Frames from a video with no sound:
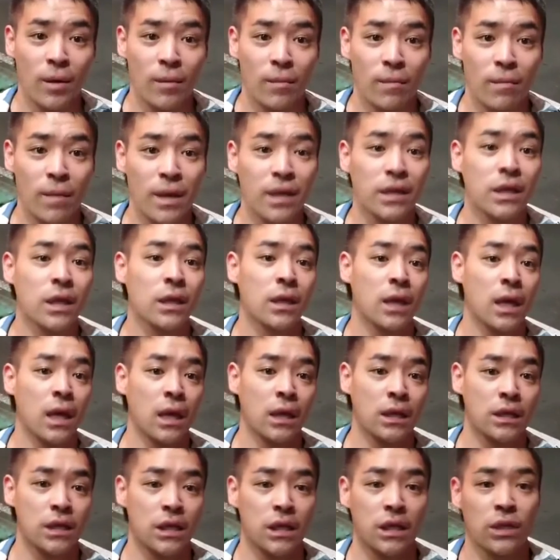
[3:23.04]
参って
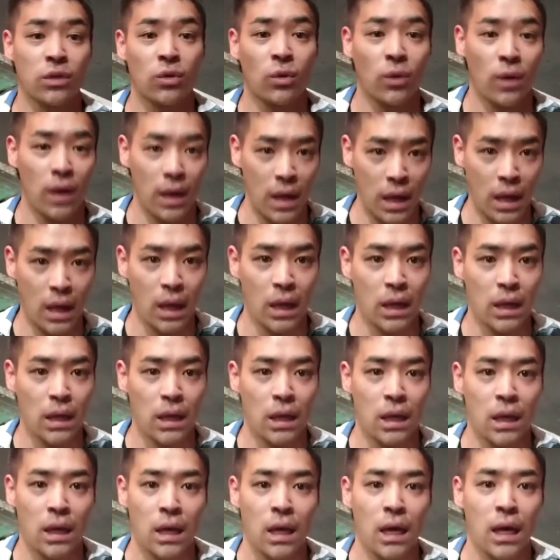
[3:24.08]
た時期とか、
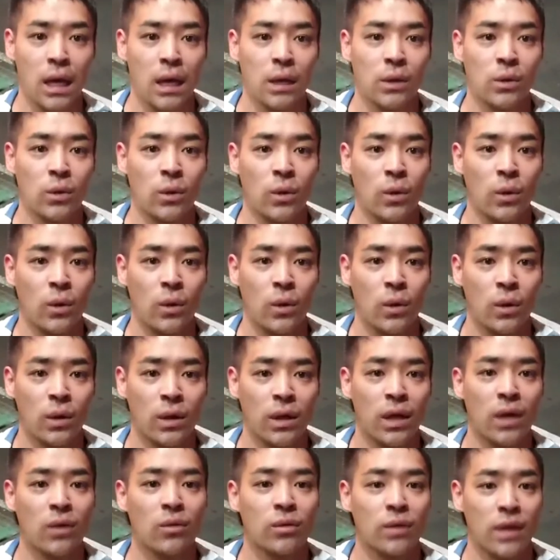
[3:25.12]
あの
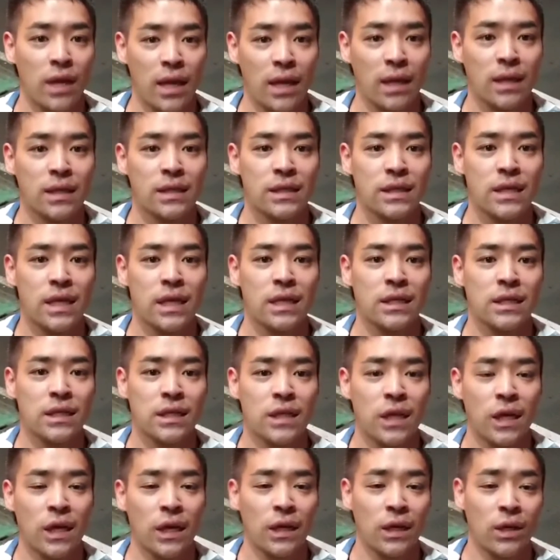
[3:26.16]
結構ね、精神
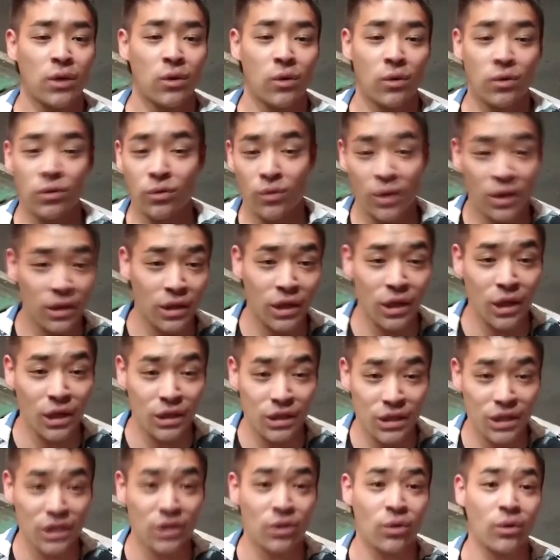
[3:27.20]
的にこう不安定な
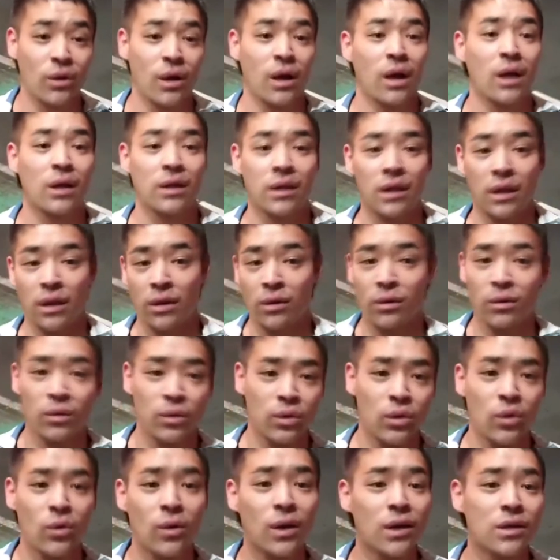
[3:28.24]
時期とかがあって、いろいろ
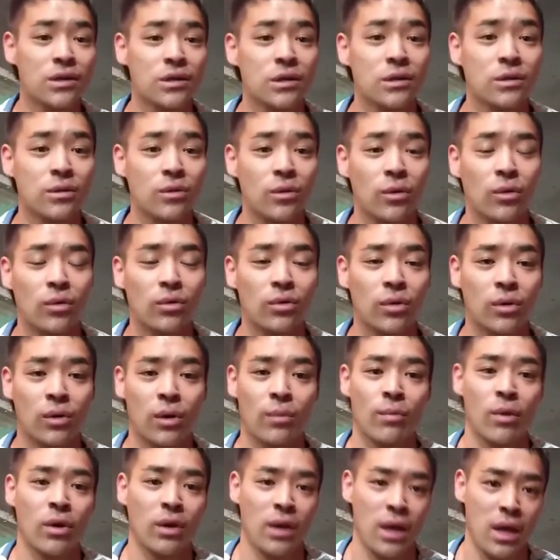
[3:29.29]
共感するとこと
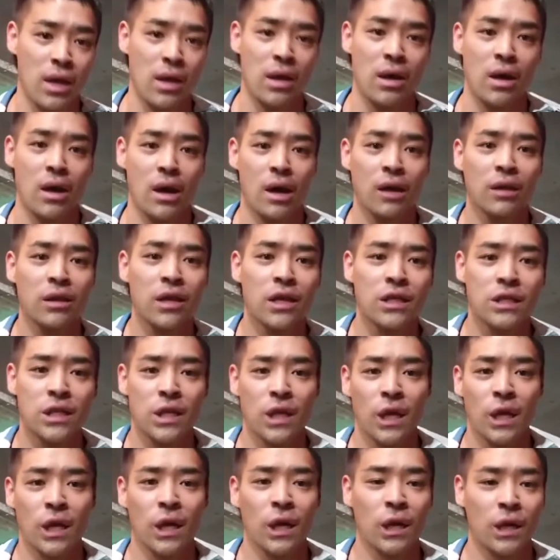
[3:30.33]
かもね、あったんじゃ
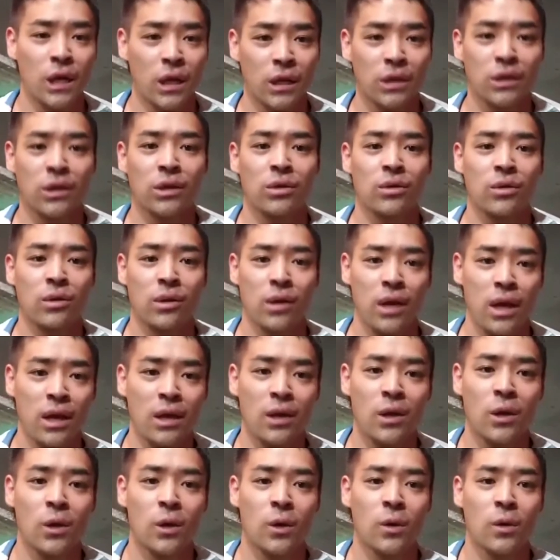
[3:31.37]
ないかなっていうのはね、
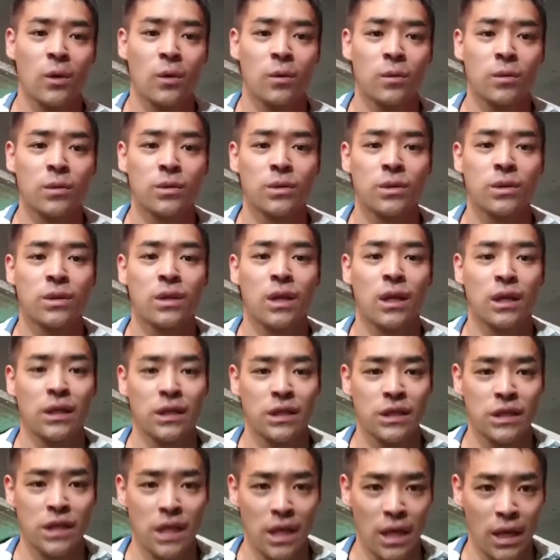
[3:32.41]
思った
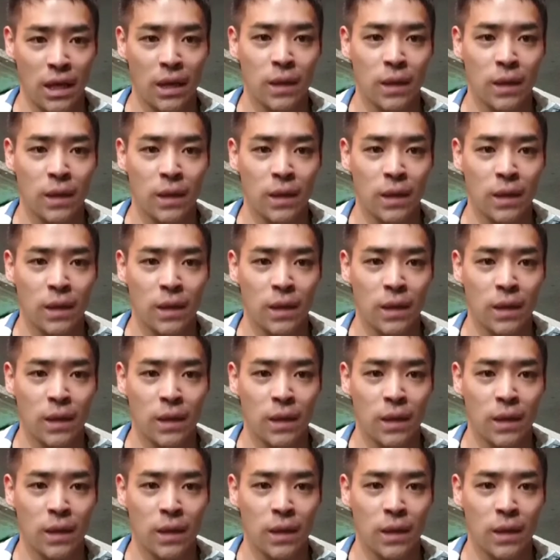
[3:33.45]
りして。